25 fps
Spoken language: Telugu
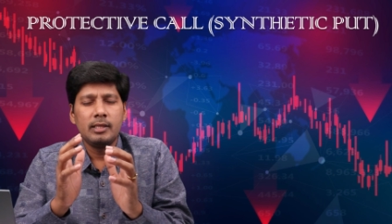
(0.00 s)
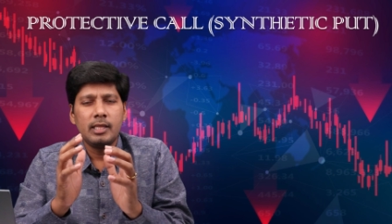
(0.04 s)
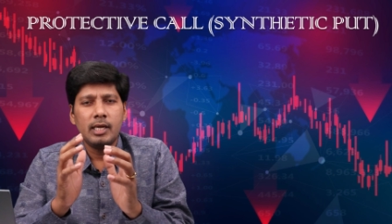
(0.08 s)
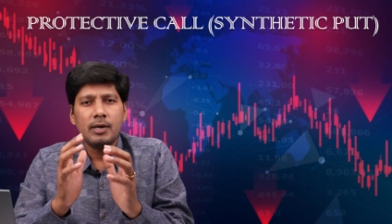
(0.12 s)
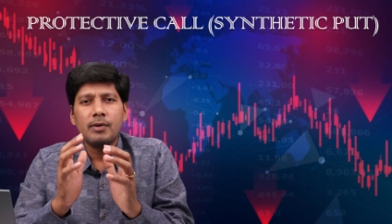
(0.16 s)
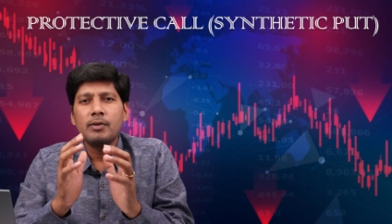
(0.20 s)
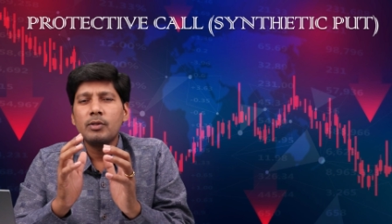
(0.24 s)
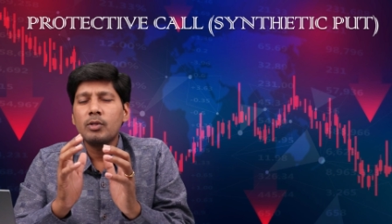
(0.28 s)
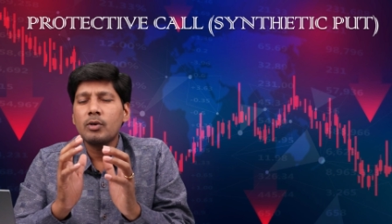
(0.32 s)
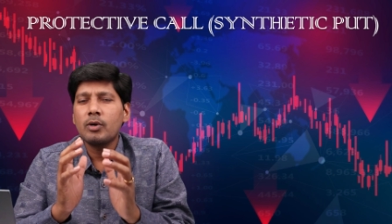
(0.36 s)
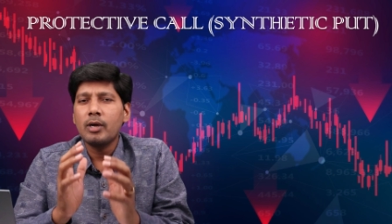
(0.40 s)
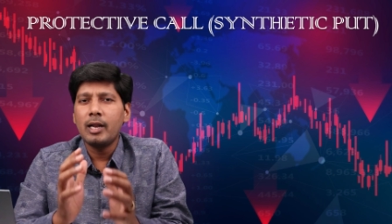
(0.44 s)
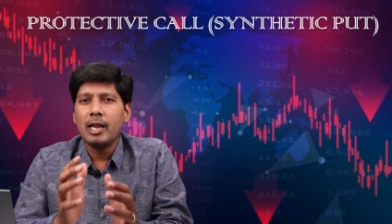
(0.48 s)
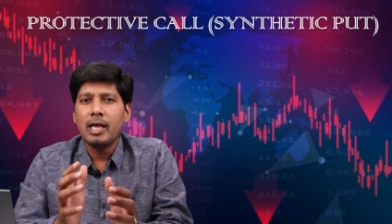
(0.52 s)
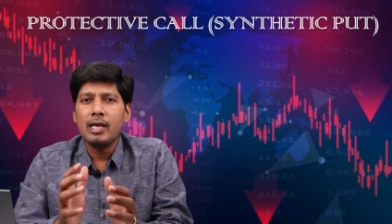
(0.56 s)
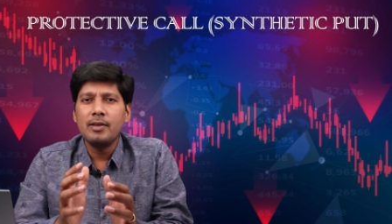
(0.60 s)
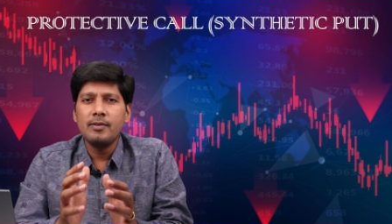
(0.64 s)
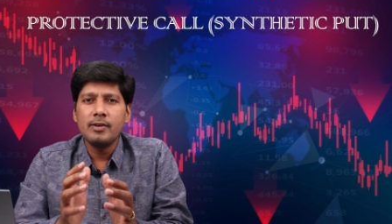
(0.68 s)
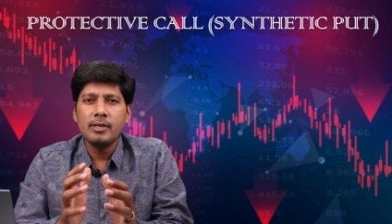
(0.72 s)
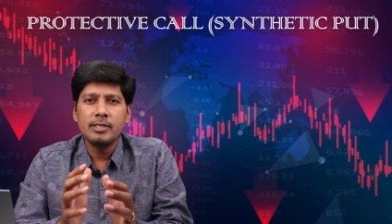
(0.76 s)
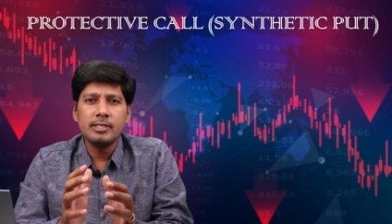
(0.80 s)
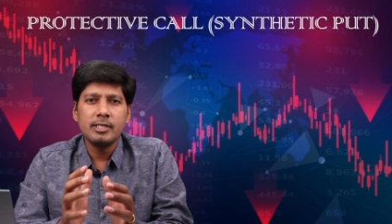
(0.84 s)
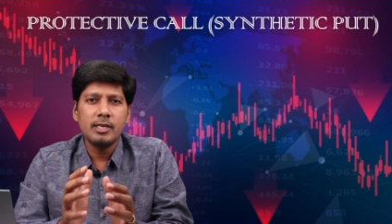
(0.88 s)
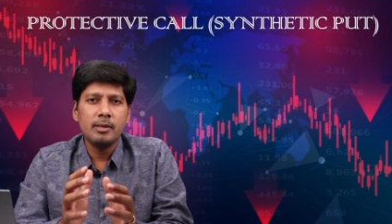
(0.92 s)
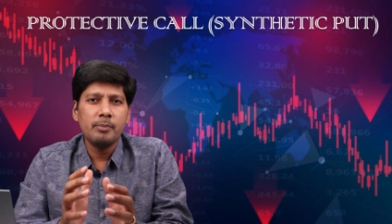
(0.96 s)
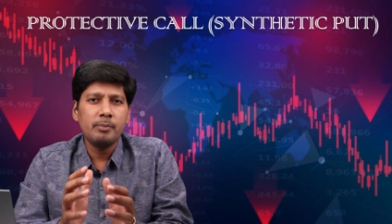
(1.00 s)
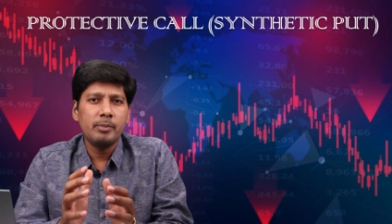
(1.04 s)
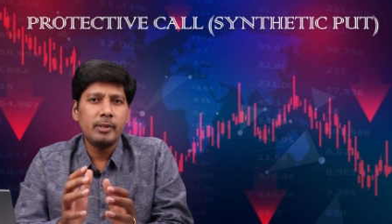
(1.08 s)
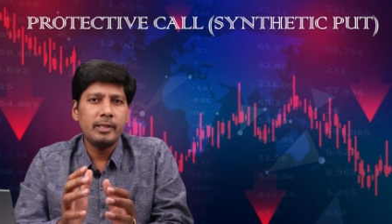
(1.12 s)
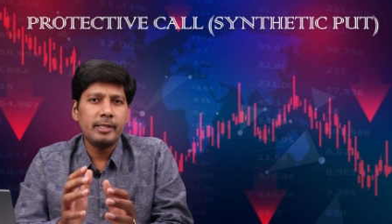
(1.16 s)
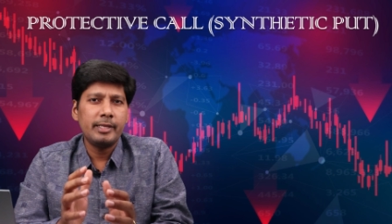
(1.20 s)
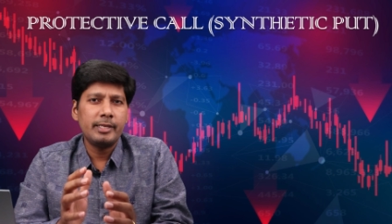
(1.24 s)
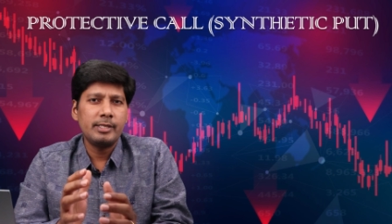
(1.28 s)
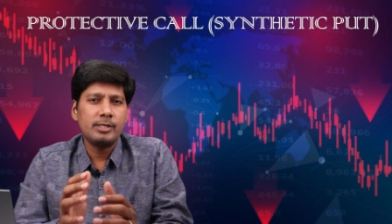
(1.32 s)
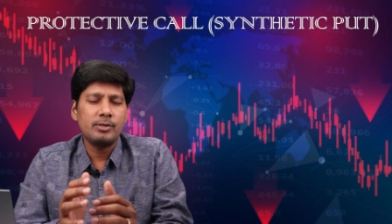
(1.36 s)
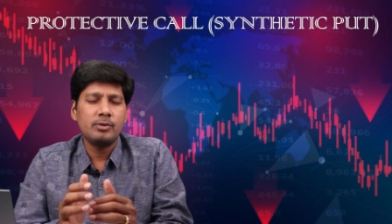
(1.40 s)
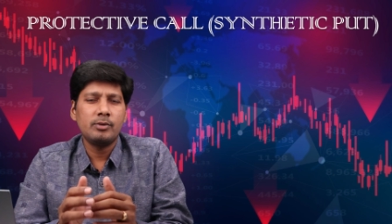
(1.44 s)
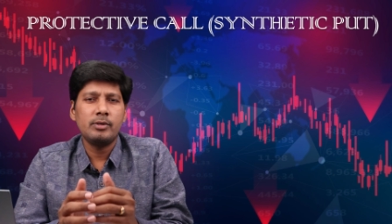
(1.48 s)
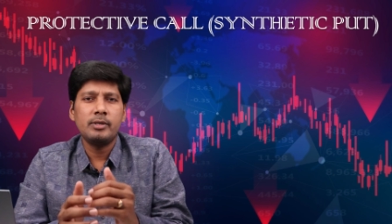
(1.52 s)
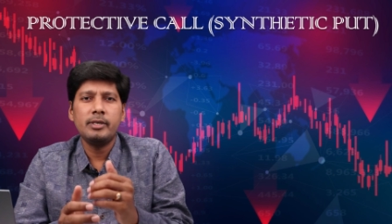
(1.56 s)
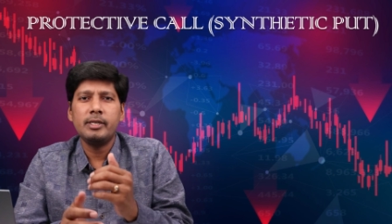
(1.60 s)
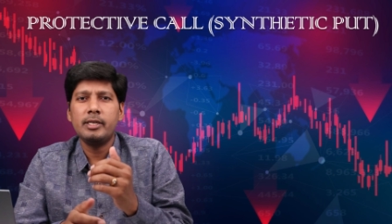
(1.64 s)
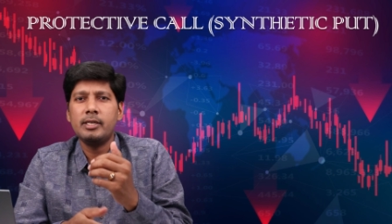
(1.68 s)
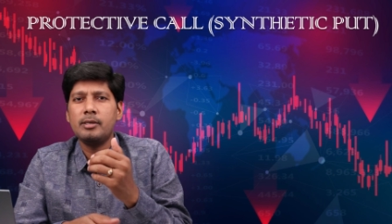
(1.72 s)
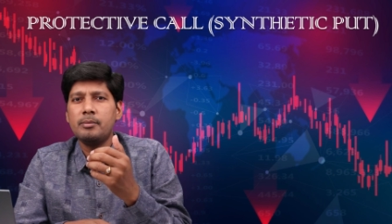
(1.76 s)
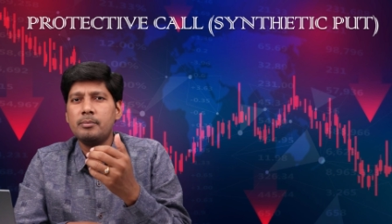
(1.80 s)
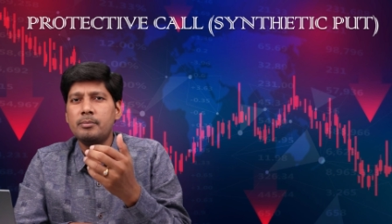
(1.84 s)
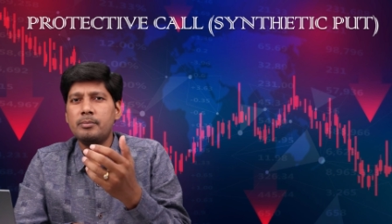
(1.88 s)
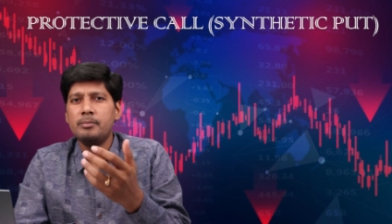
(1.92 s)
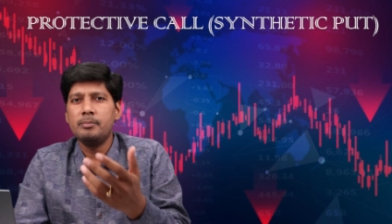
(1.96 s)
తర్వాత ఒక లైవ్ ఎగ్జాంపుల్ తీసుకుని
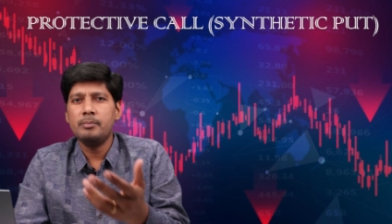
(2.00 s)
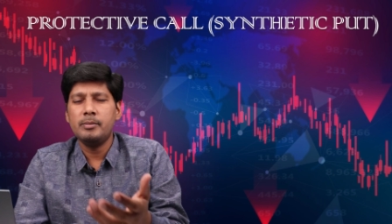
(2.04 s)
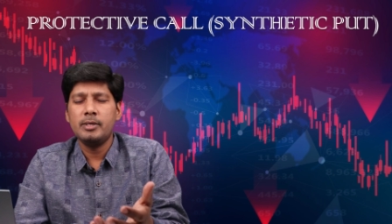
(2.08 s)
నేను